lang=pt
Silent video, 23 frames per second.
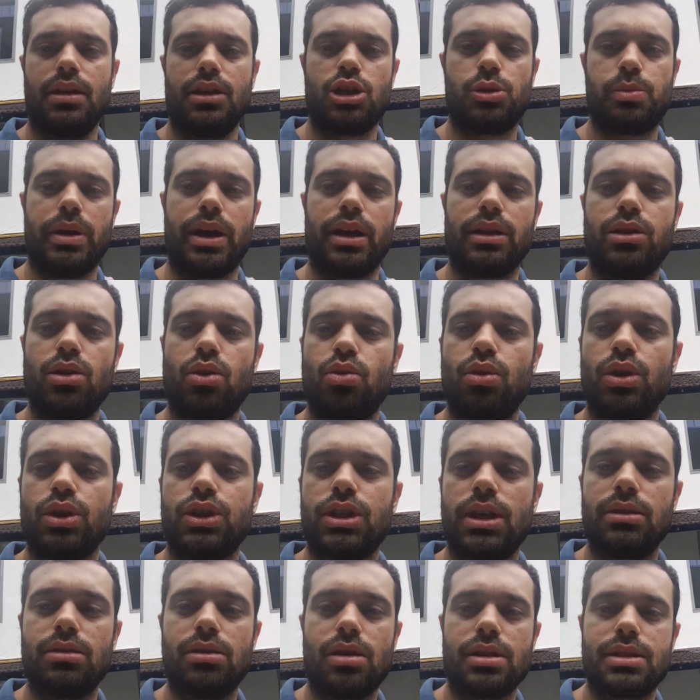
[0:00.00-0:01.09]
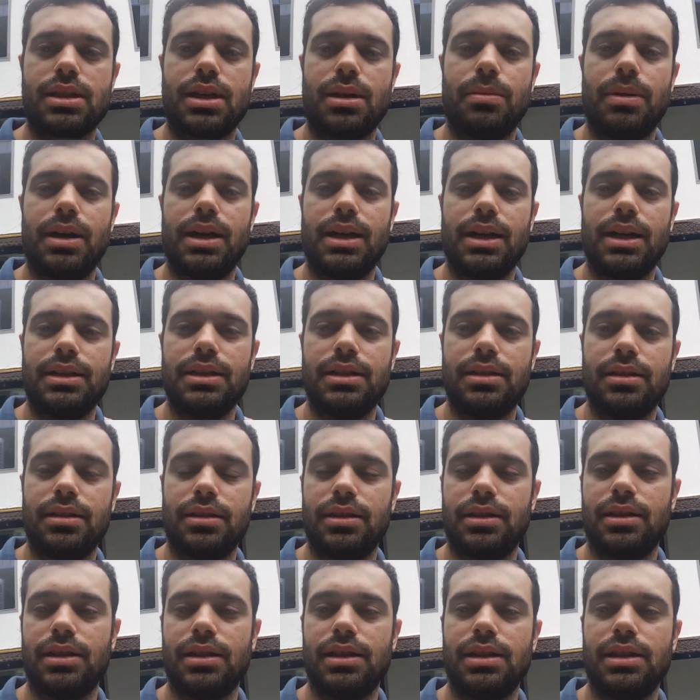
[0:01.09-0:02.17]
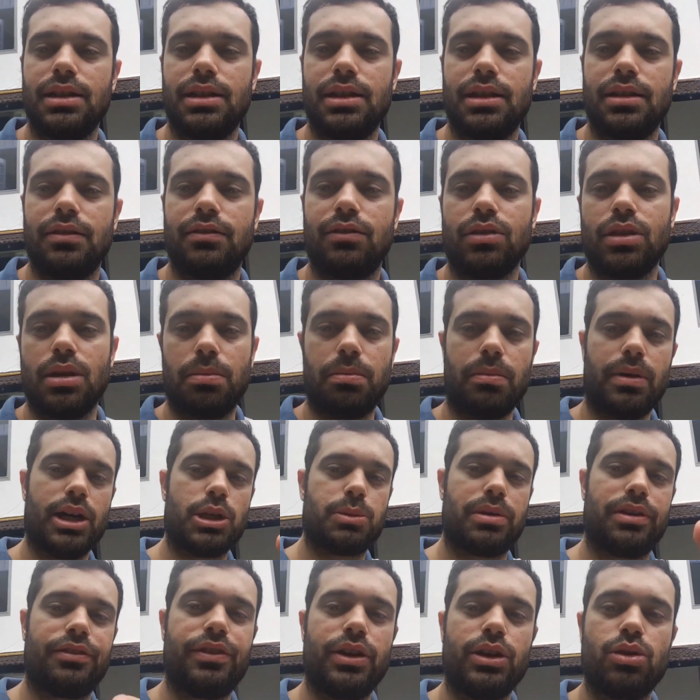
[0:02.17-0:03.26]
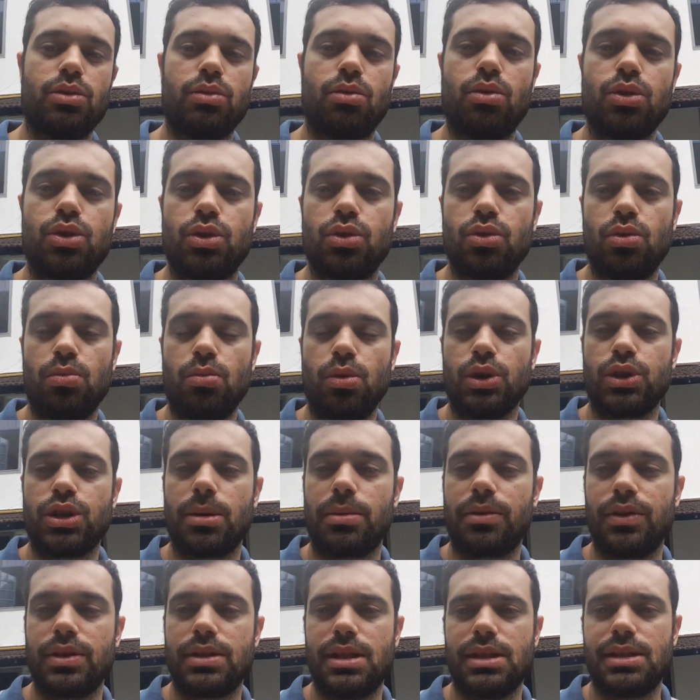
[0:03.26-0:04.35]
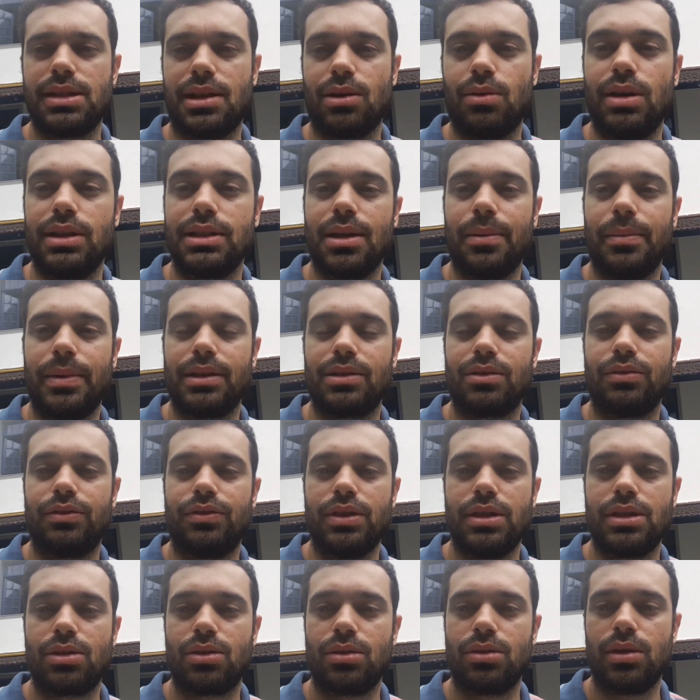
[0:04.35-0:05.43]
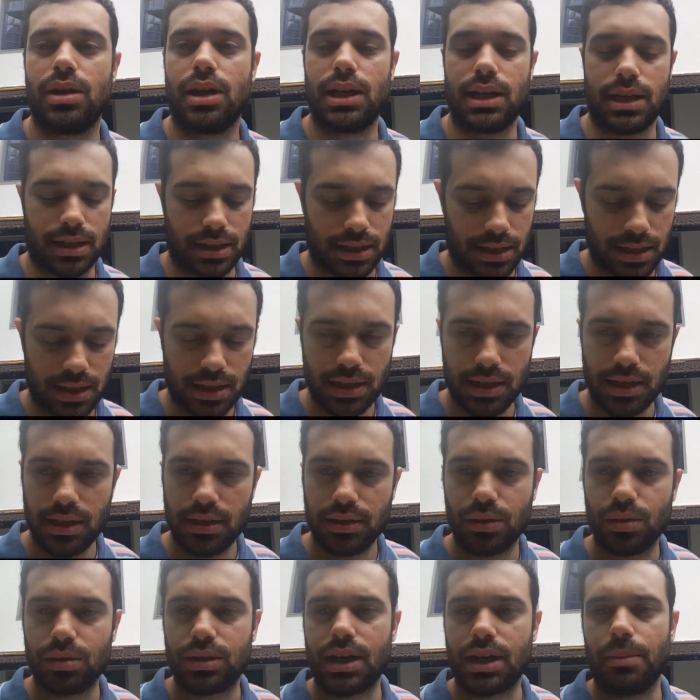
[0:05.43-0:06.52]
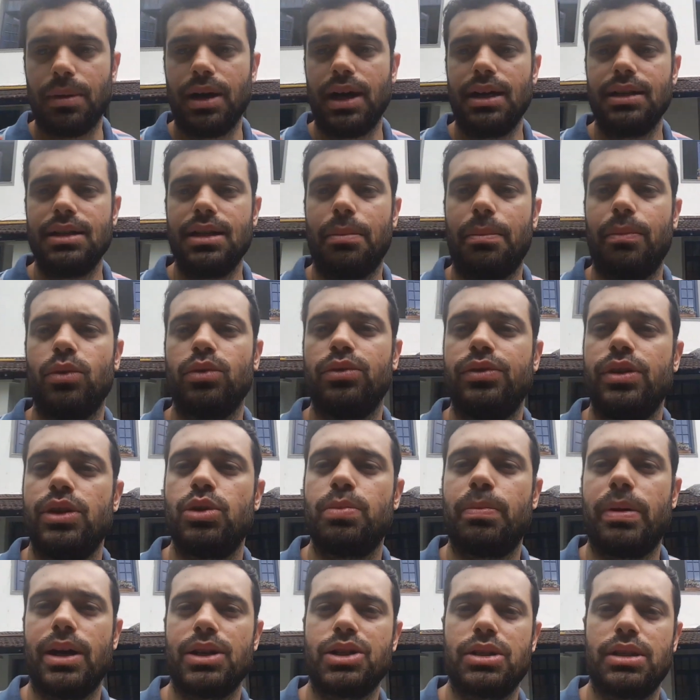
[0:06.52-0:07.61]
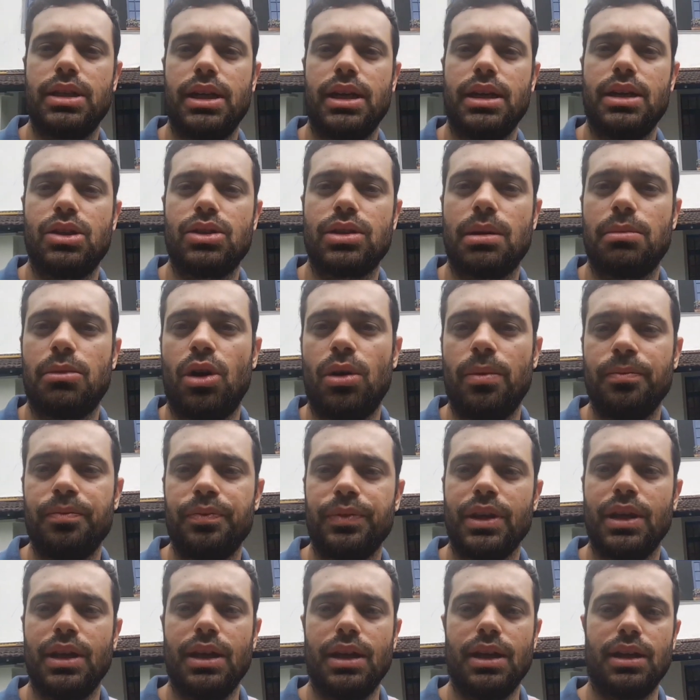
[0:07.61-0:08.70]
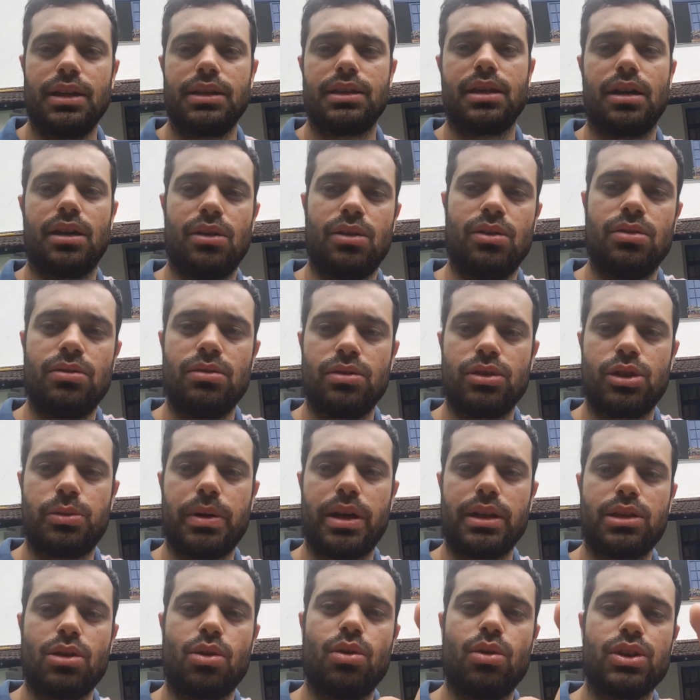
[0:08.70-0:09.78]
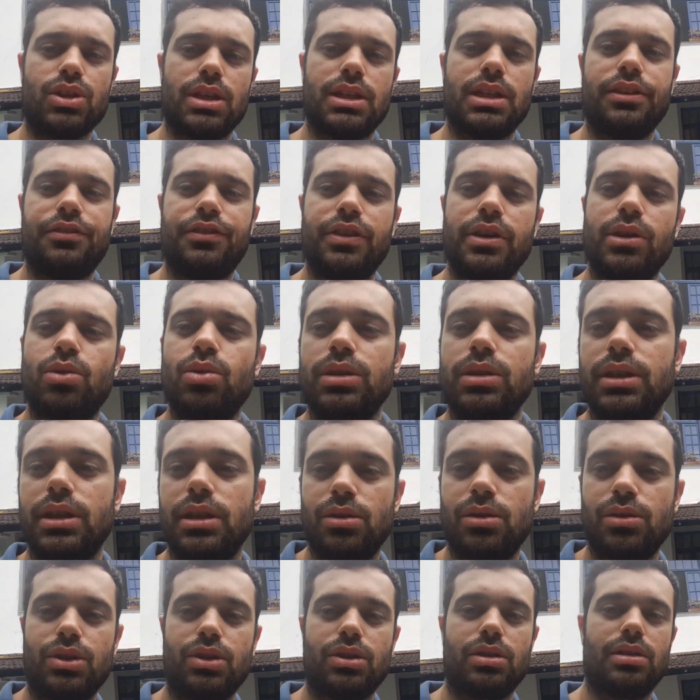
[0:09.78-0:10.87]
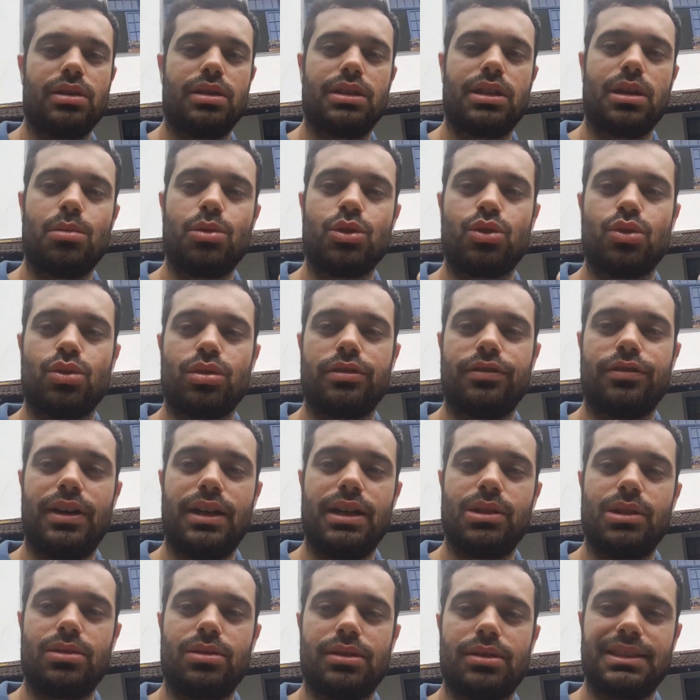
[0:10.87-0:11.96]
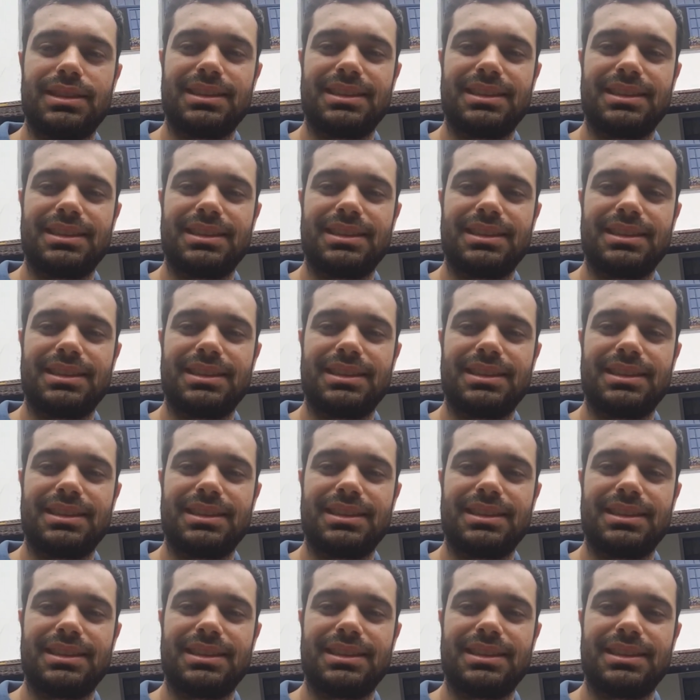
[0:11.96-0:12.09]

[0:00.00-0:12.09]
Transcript: Espero que tenham gostado do nosso trabalho aí e mais pra frente eu continuo mostrando pra vocês o andamento físico do, do trabalho, do vídeo parte 3, tá bom? Então espero que tenham gostado aí, fiquem com Deus, tamo junto, valeu!